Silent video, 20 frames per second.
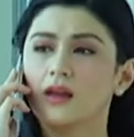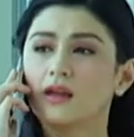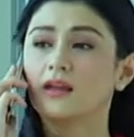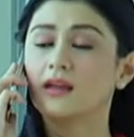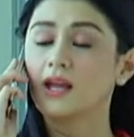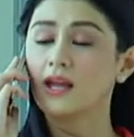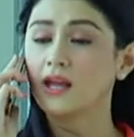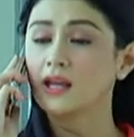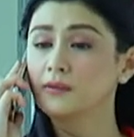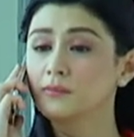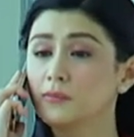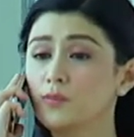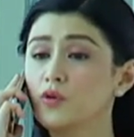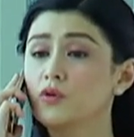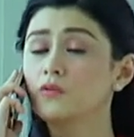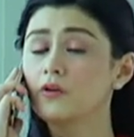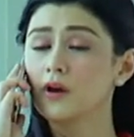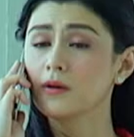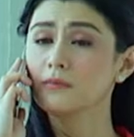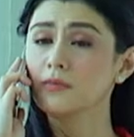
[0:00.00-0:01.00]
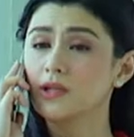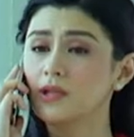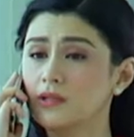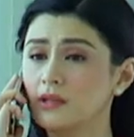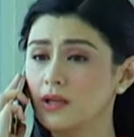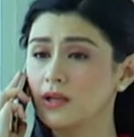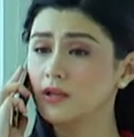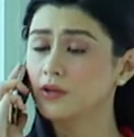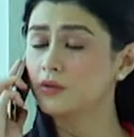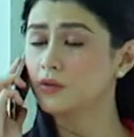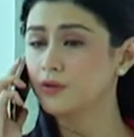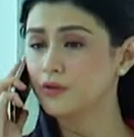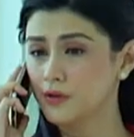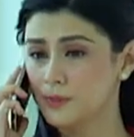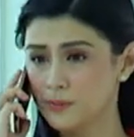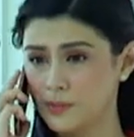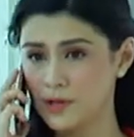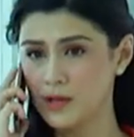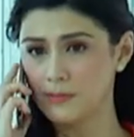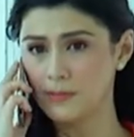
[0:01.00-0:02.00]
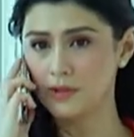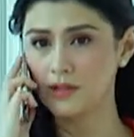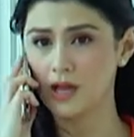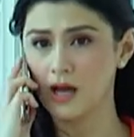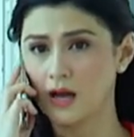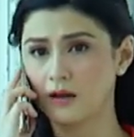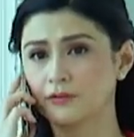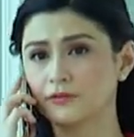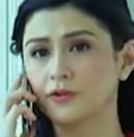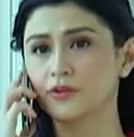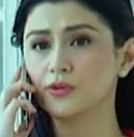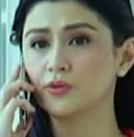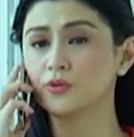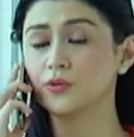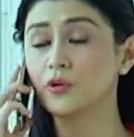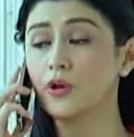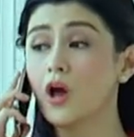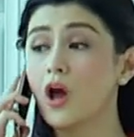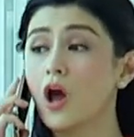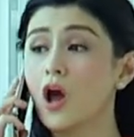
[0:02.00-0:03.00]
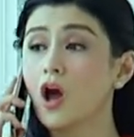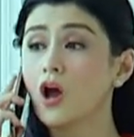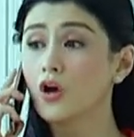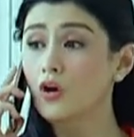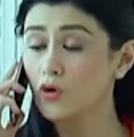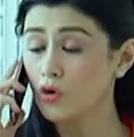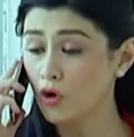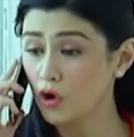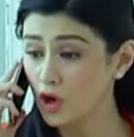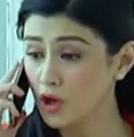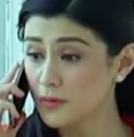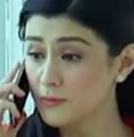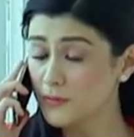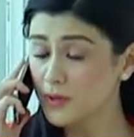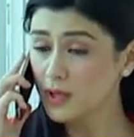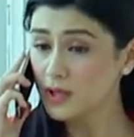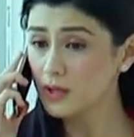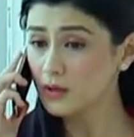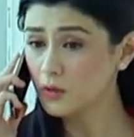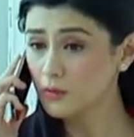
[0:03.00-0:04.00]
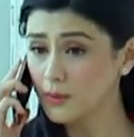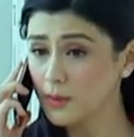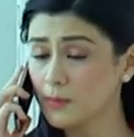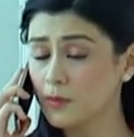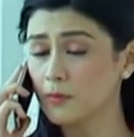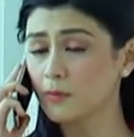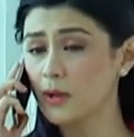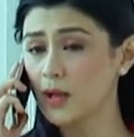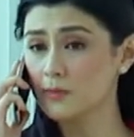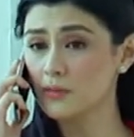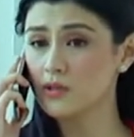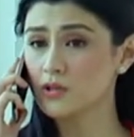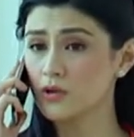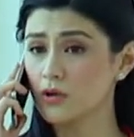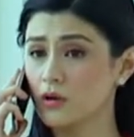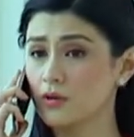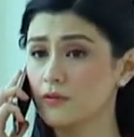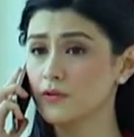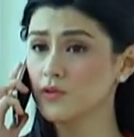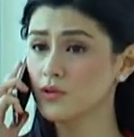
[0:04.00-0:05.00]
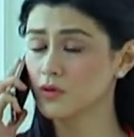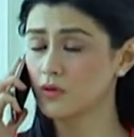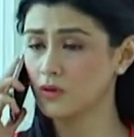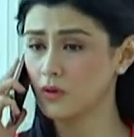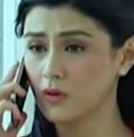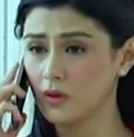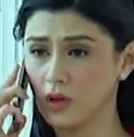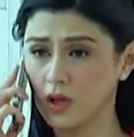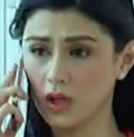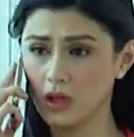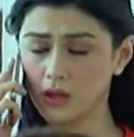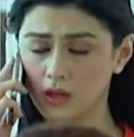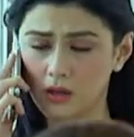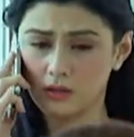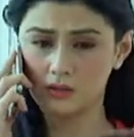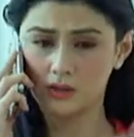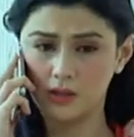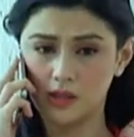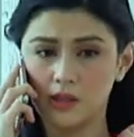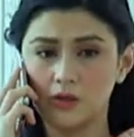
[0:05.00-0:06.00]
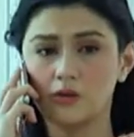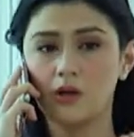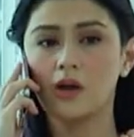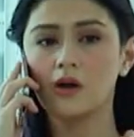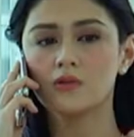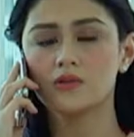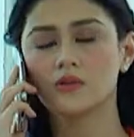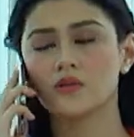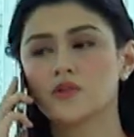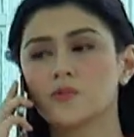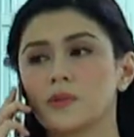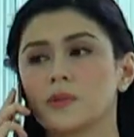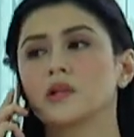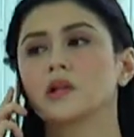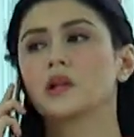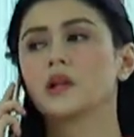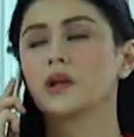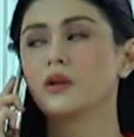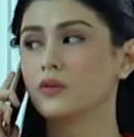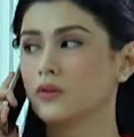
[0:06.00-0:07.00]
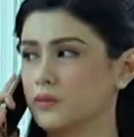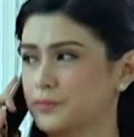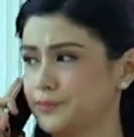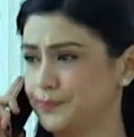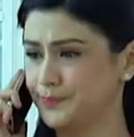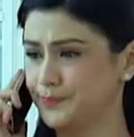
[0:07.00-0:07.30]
Kate, move our meeting to 3 p.m. in the afternoon. Call me kung may problema sa office ko, okay? Nandito lang ako sa ospital ngayon.